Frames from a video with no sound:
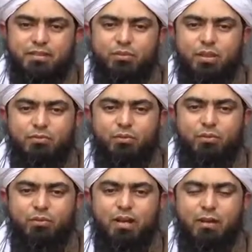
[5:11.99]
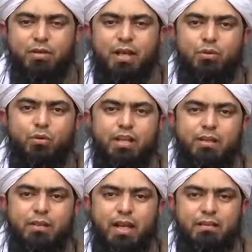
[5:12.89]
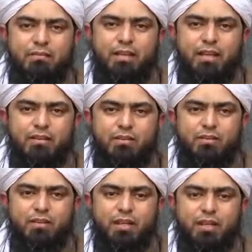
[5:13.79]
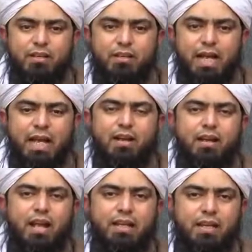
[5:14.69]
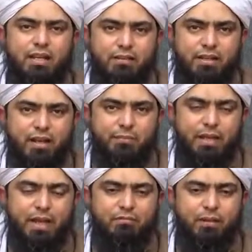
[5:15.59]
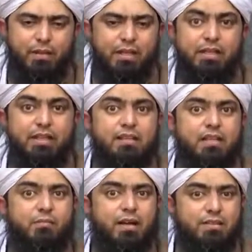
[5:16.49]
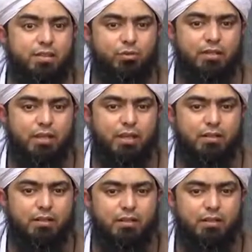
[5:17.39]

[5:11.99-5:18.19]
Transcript: जो है वो खाम खा एक रूटीन बनाई हुई है और एक गैर अखलाकी रवैया अपनाया हुआ है मैं ये नहीं कहता नमाज नहीं होती है